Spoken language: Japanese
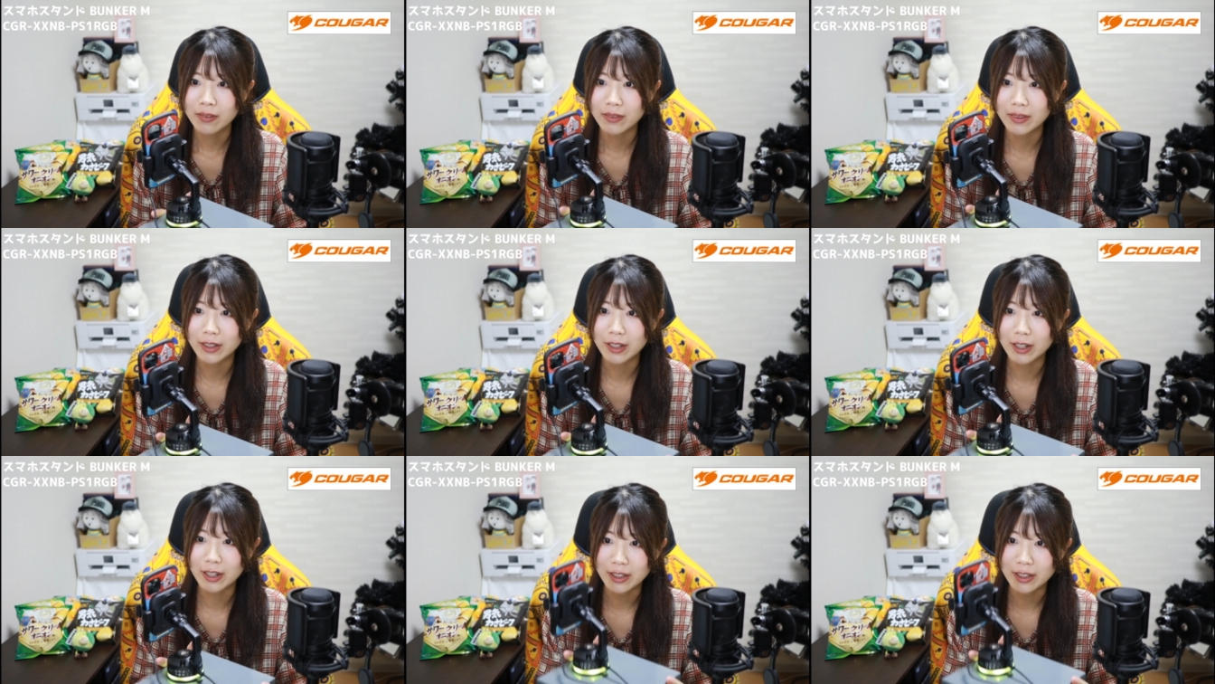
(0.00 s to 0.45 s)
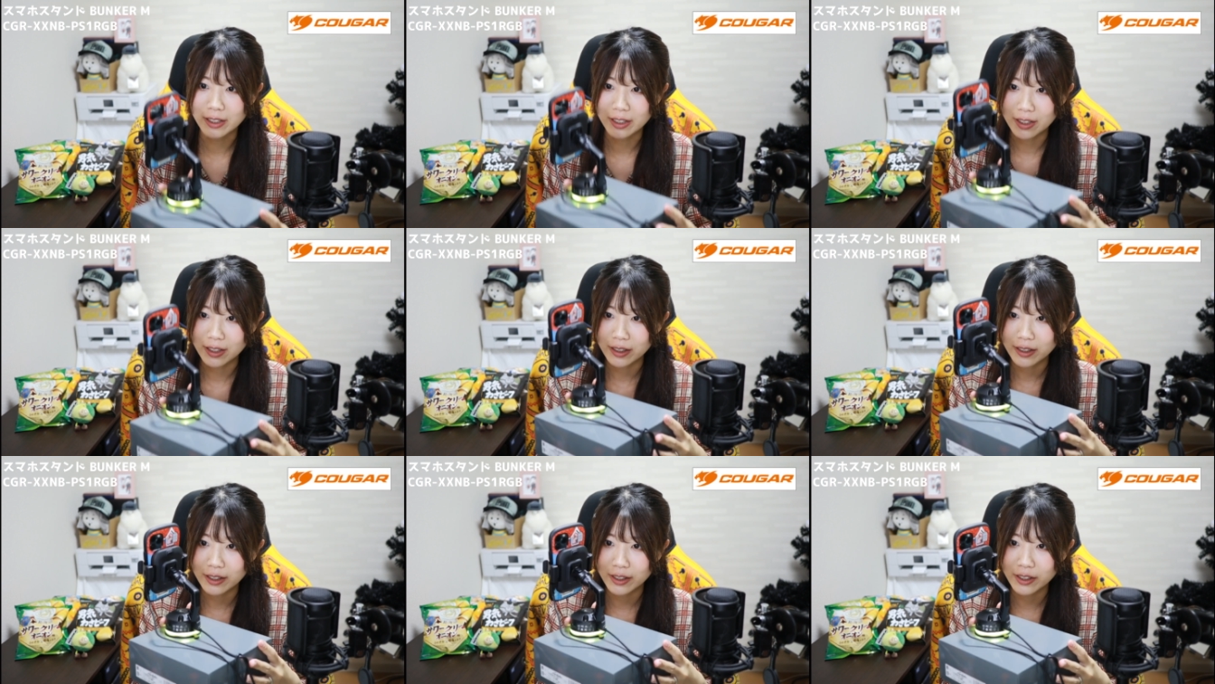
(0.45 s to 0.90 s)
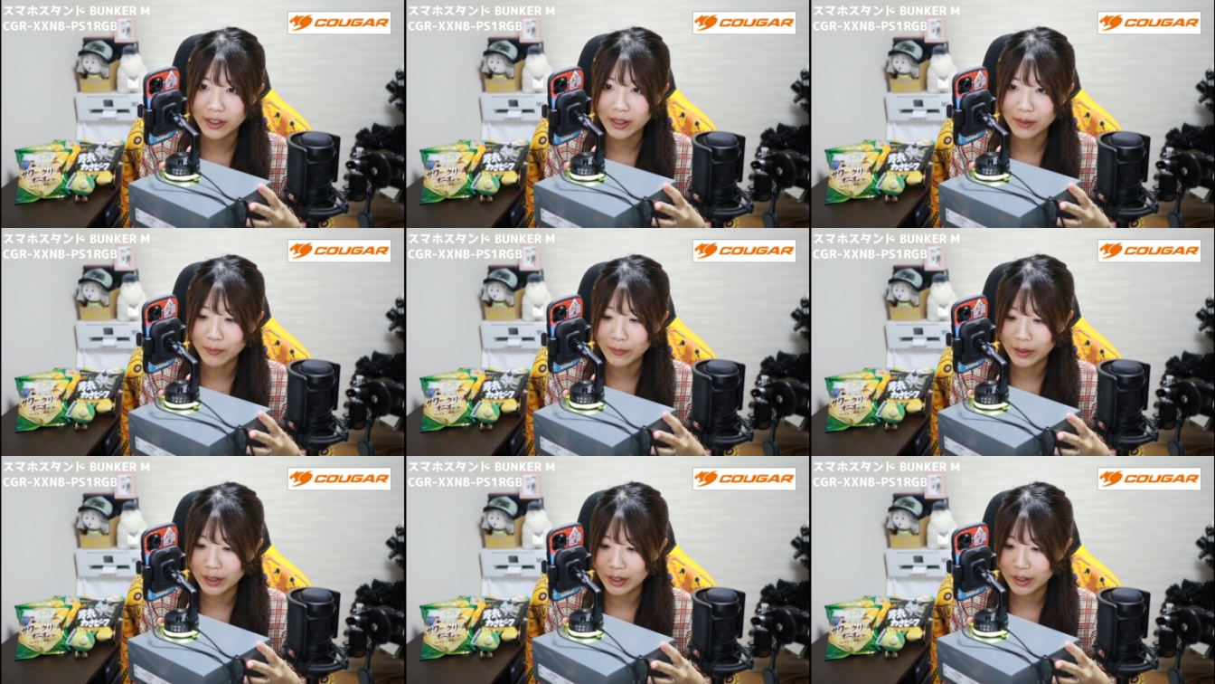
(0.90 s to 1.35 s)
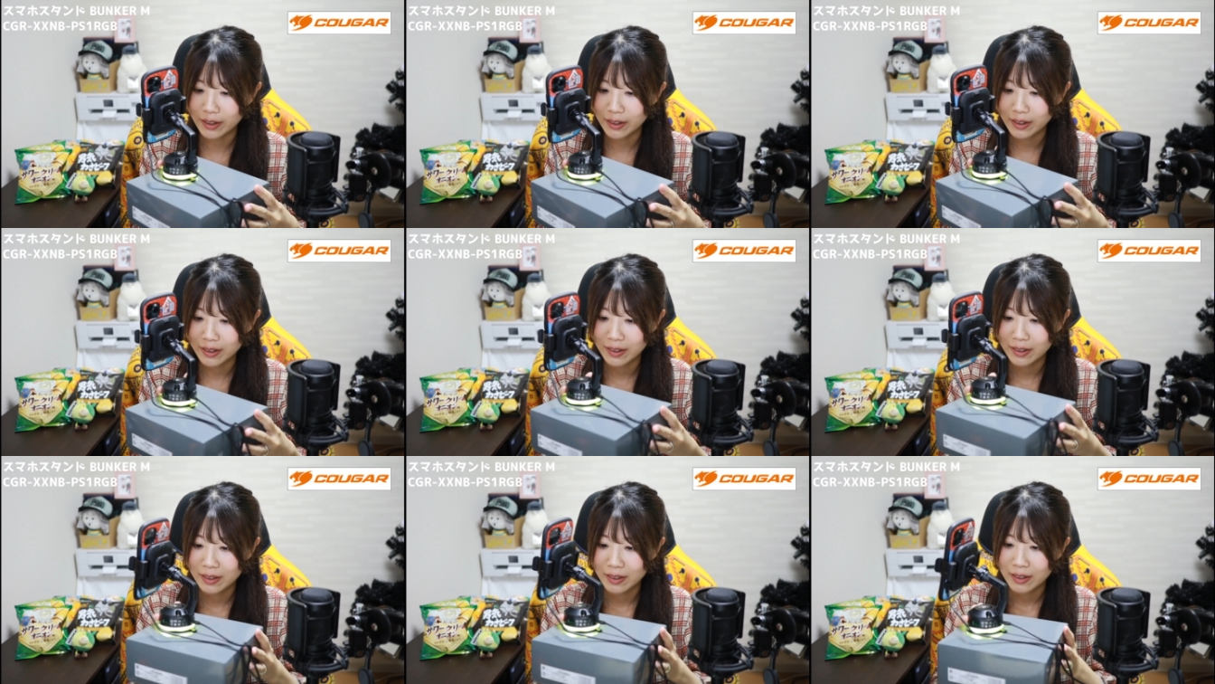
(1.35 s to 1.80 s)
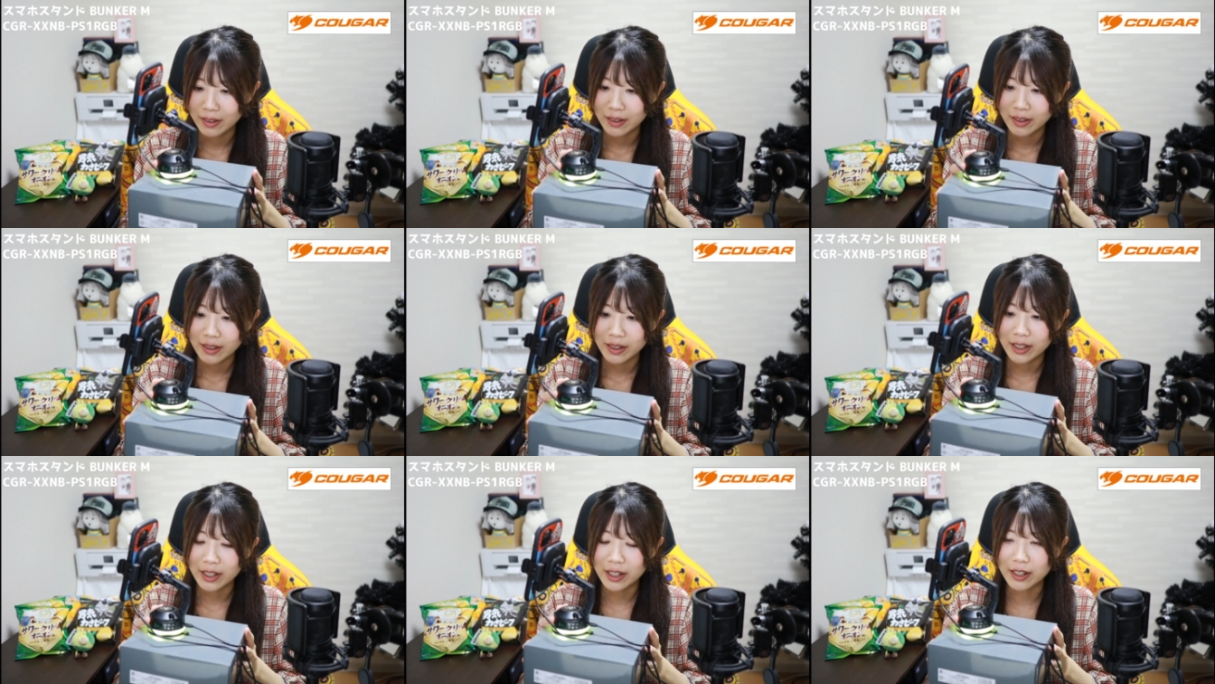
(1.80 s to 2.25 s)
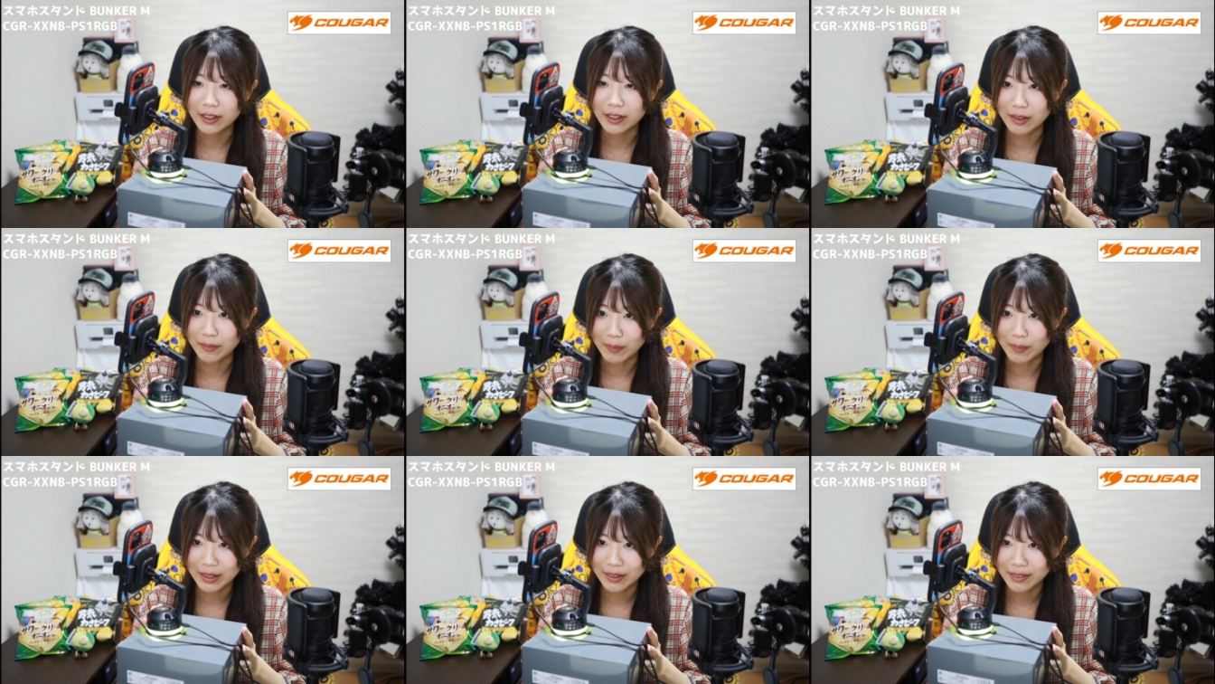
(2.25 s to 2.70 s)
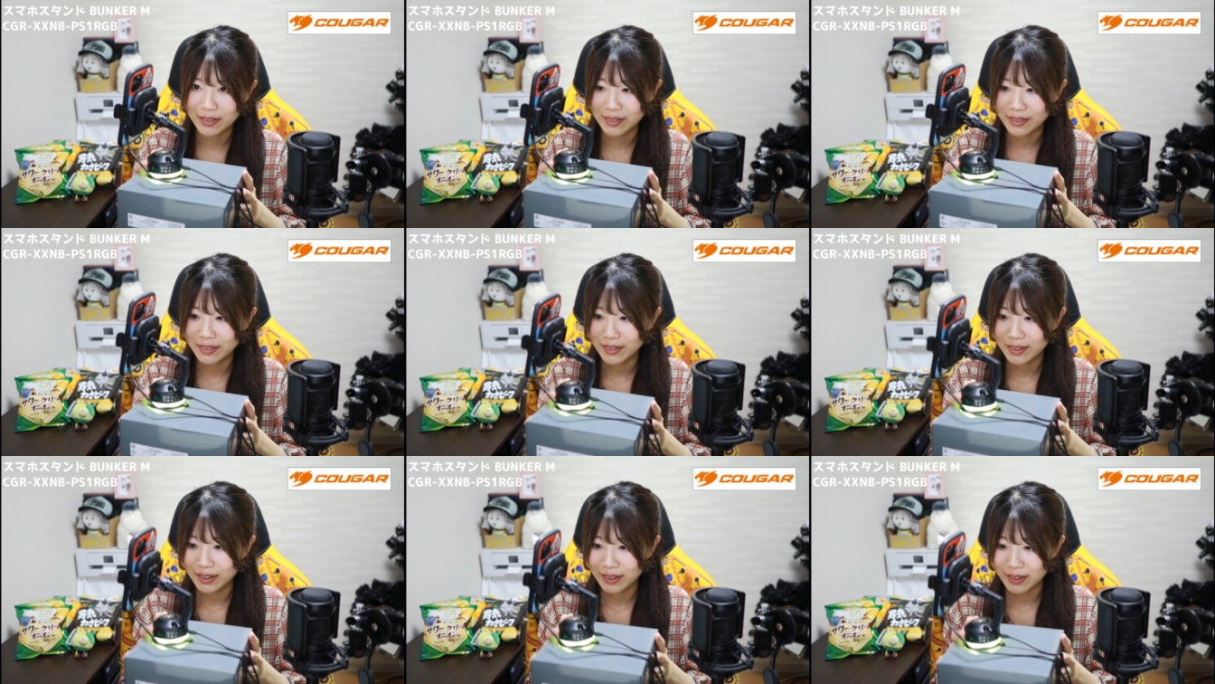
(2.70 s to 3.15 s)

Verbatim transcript: こんな感じ。で、下もね、光ってます。